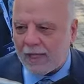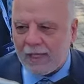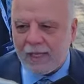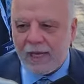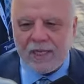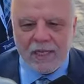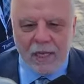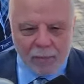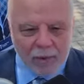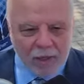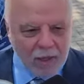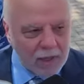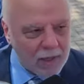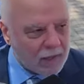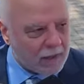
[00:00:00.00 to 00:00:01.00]
لن
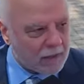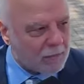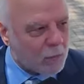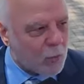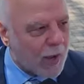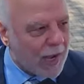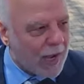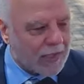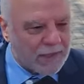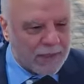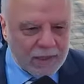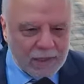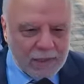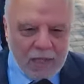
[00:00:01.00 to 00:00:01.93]
يبقى موحدا